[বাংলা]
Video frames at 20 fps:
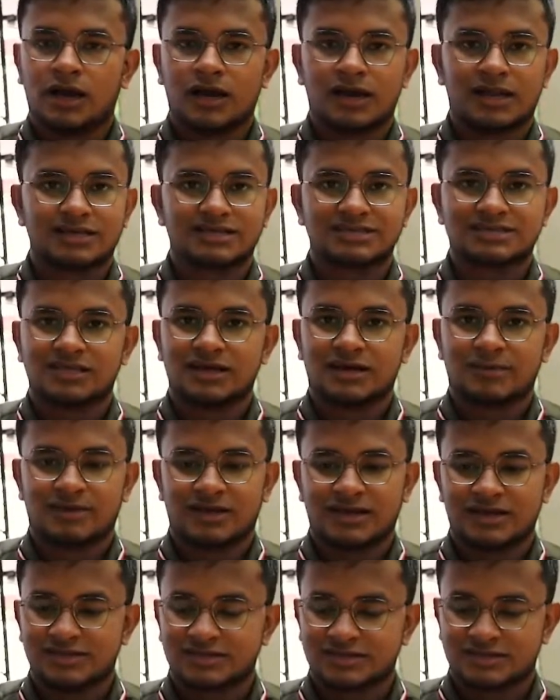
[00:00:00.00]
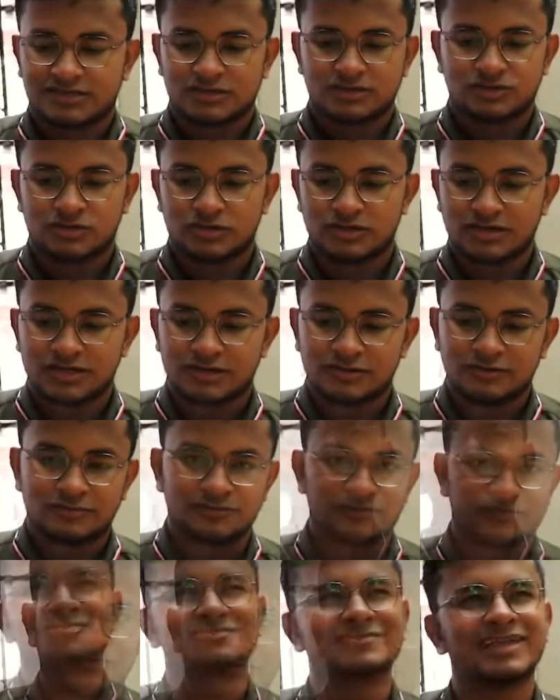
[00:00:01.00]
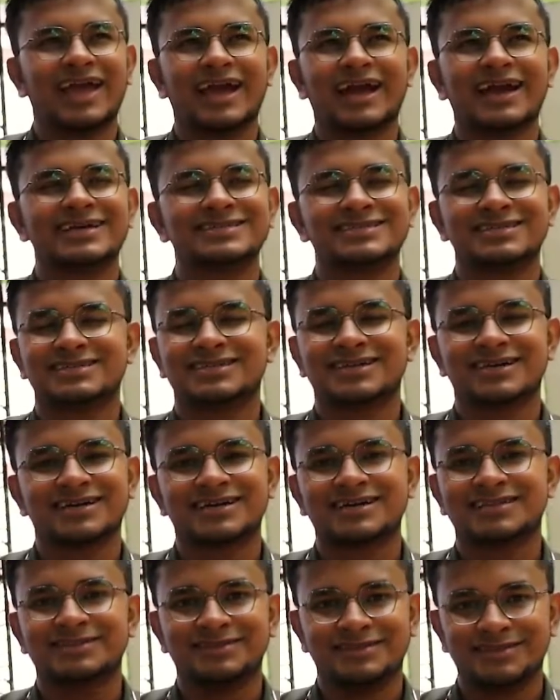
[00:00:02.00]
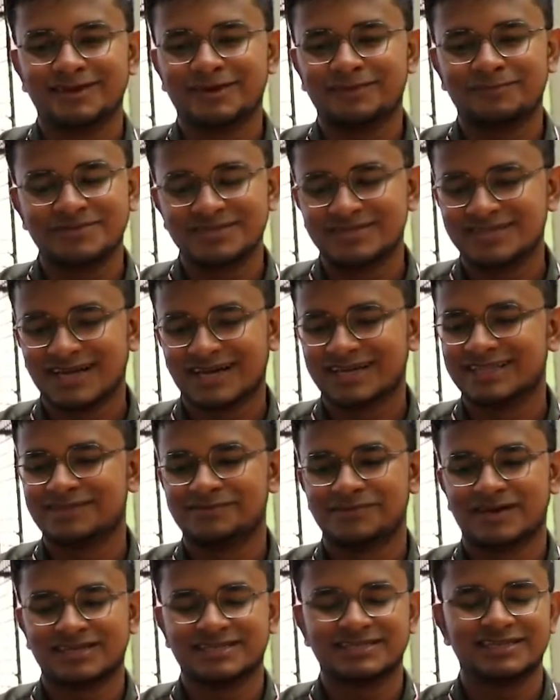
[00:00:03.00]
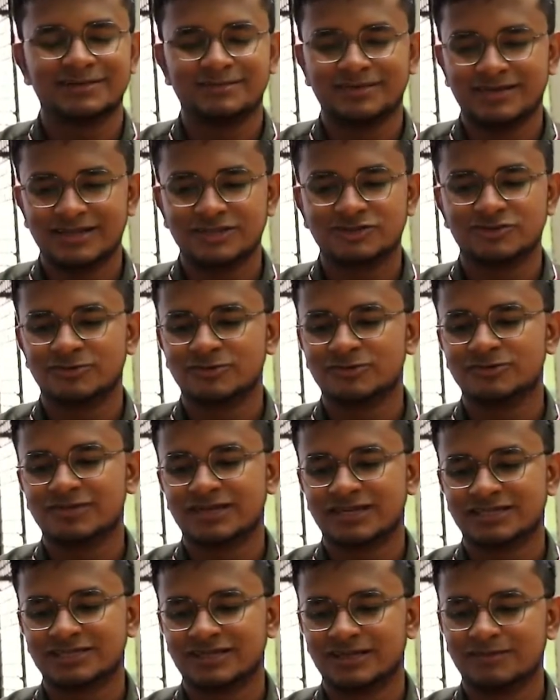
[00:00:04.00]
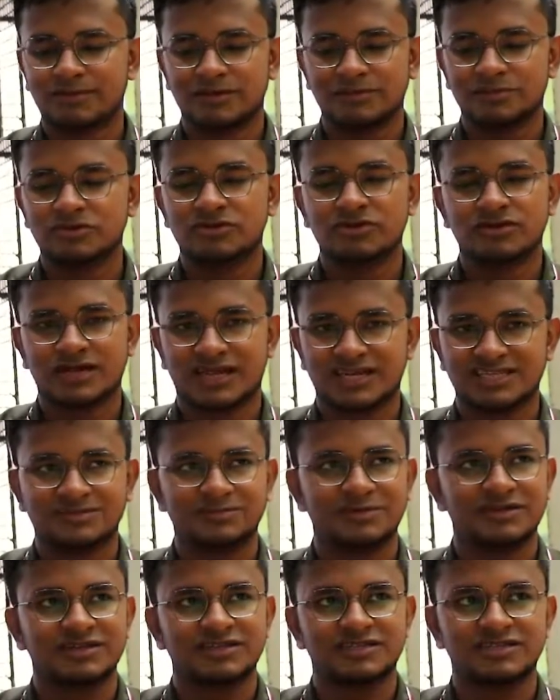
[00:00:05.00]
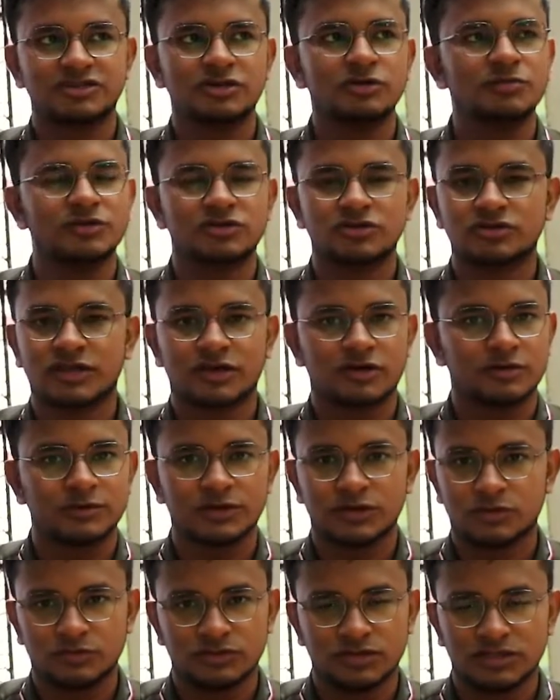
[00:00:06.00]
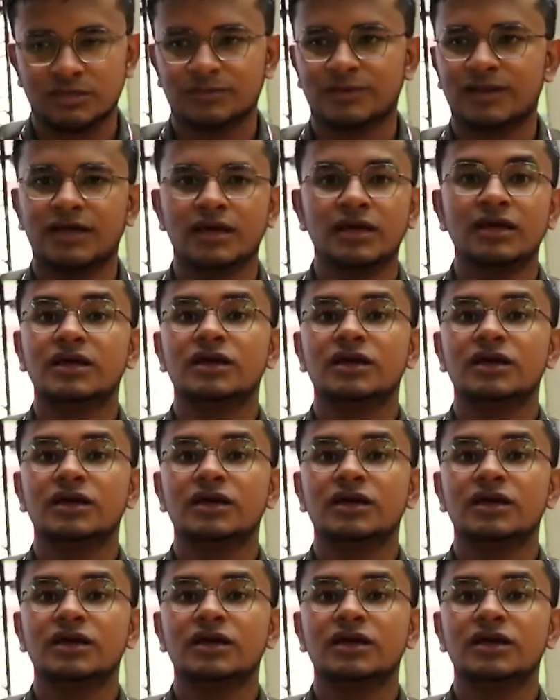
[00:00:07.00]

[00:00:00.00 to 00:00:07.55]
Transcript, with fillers: আর আজকে আমার এক হাজার টাকা চলে গেল এক হাজার টাকা দিয়ে পিজা খাইতে আমি আসিনি মিলি ছবি তুলতে আসছিলাম বাট ভিতরে আনএক্সপেক্টেড ছিল ভিতরে এখন আমাকে ঢুকতে দিবে না